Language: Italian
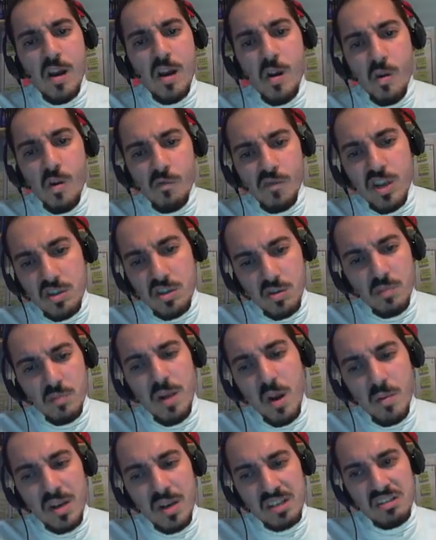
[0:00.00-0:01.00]
eh, l'ho visto
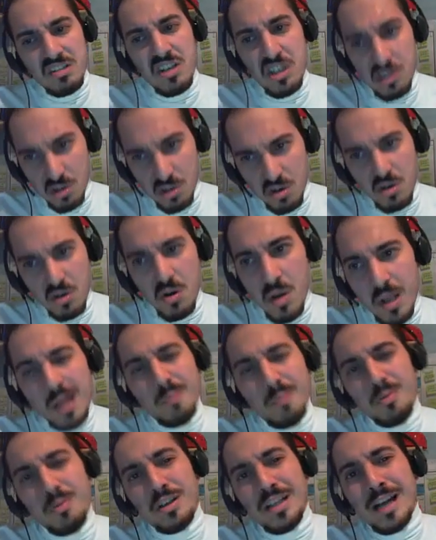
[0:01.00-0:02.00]
bello massiccio.
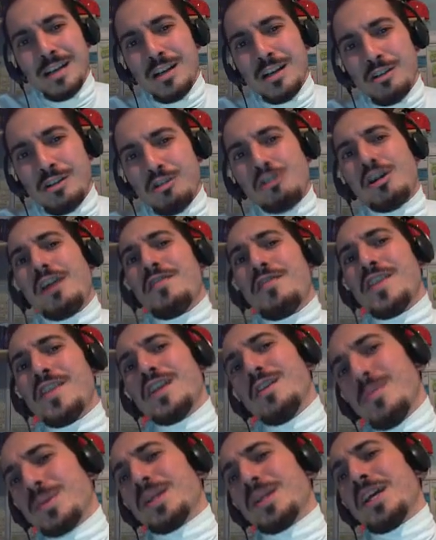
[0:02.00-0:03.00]
Puoi dargli il
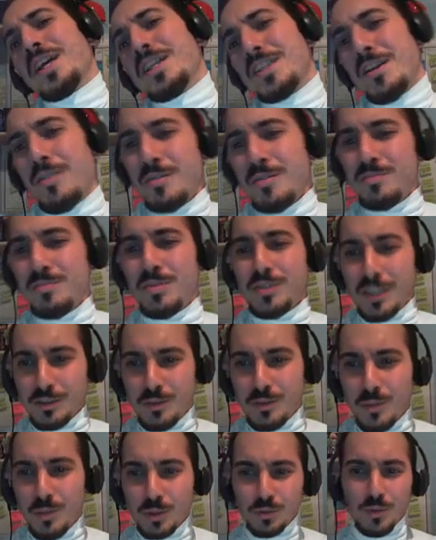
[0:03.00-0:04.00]
croccantino perché si è
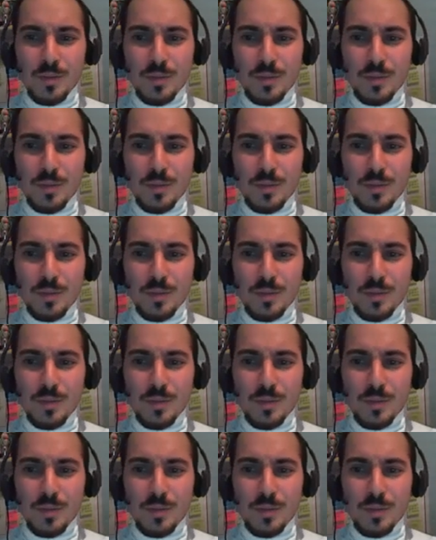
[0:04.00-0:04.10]
comportato